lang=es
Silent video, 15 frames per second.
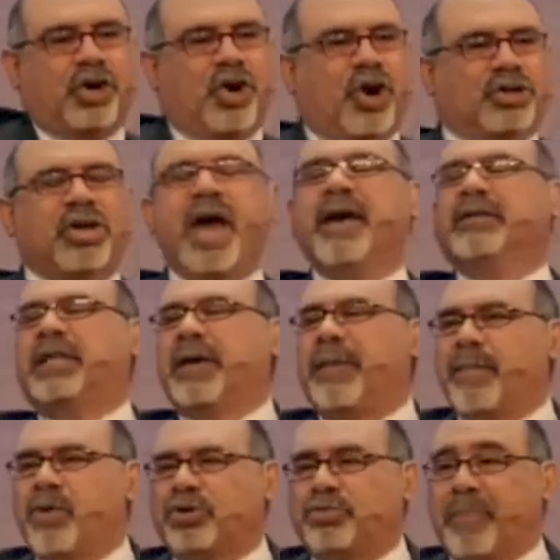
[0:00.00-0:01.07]
debemos
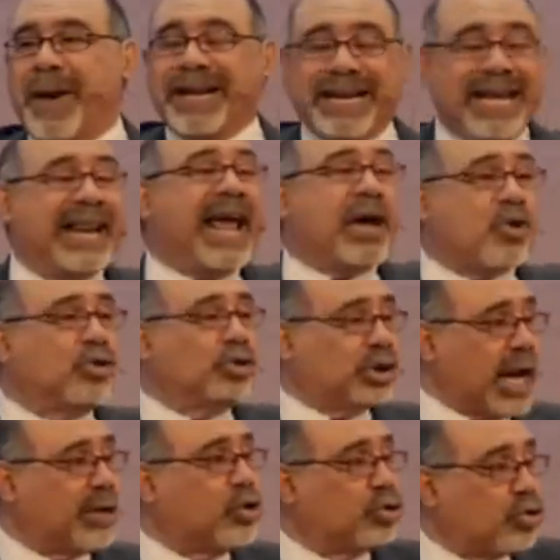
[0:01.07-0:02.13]
venir a encontrarnos
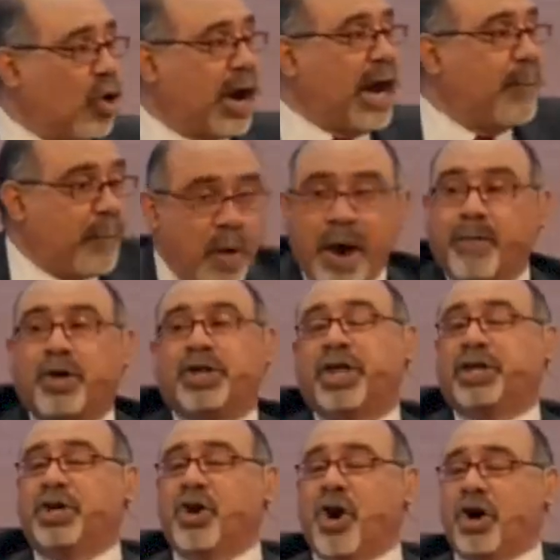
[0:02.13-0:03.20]
con el pueblo de Dios
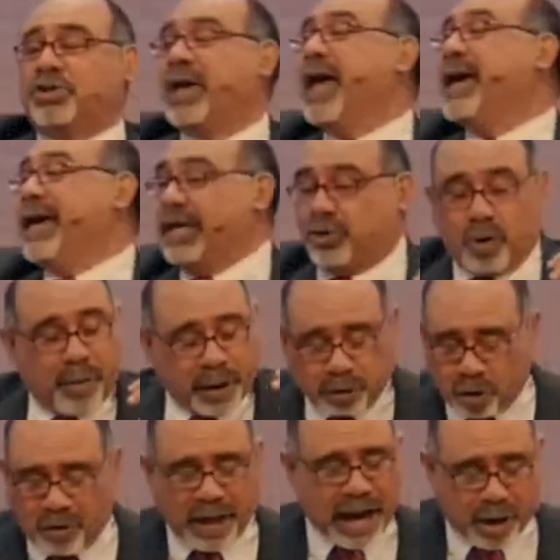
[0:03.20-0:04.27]
y sobre todas las
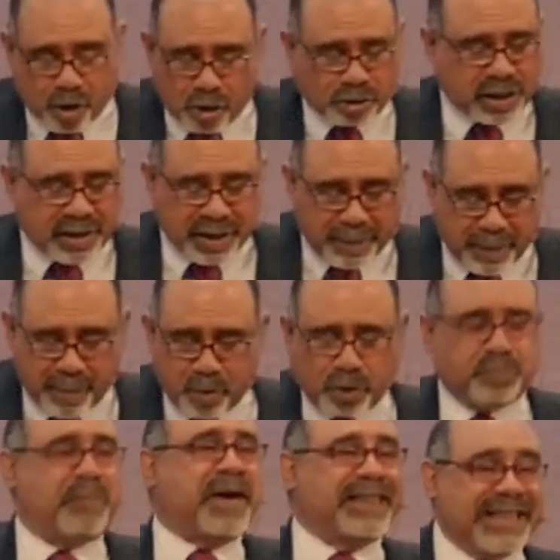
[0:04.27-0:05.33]
cosas debemos
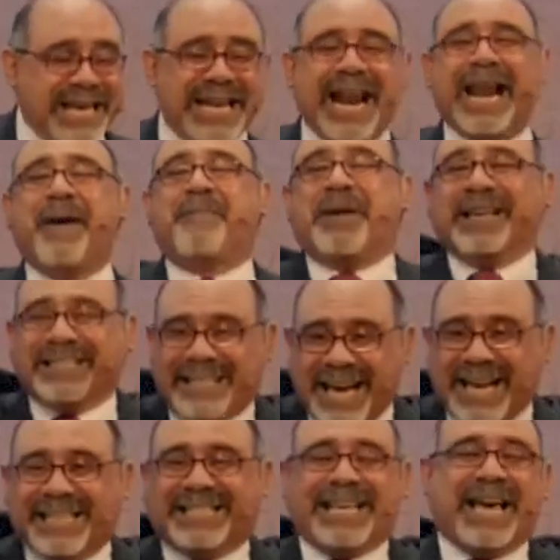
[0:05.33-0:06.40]
venir a la presencia
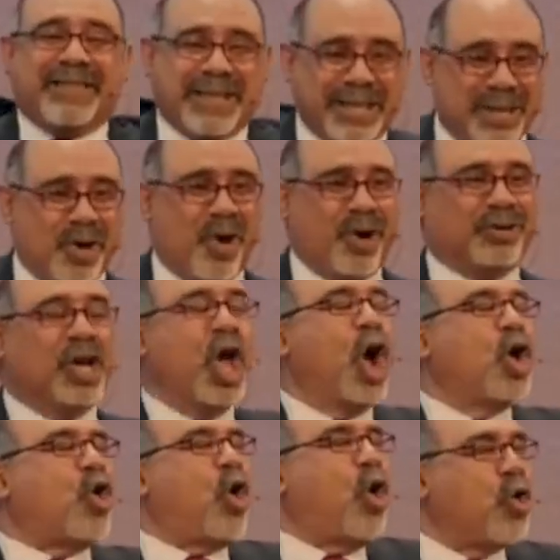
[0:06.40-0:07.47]
de Dios con
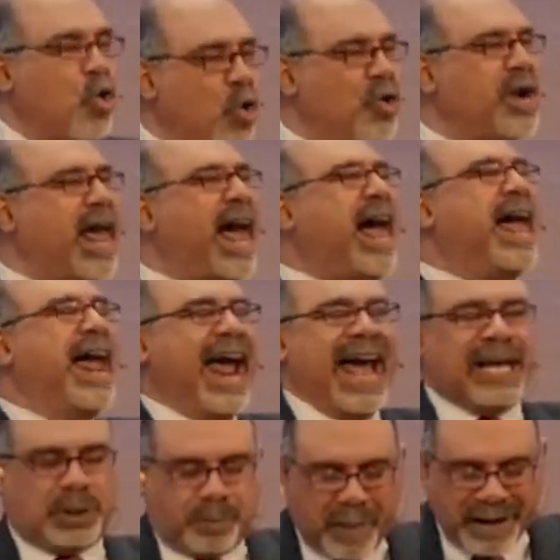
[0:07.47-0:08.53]
una
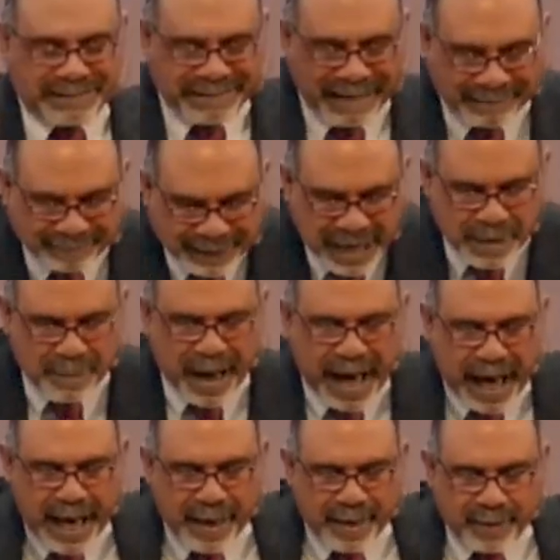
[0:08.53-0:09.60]
expectativa
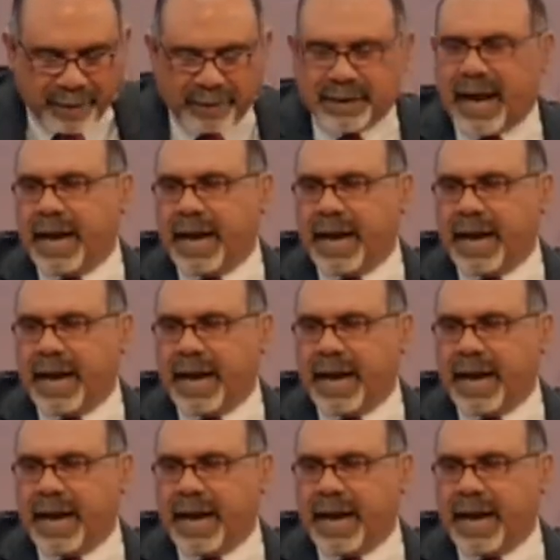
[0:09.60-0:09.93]
de alegría.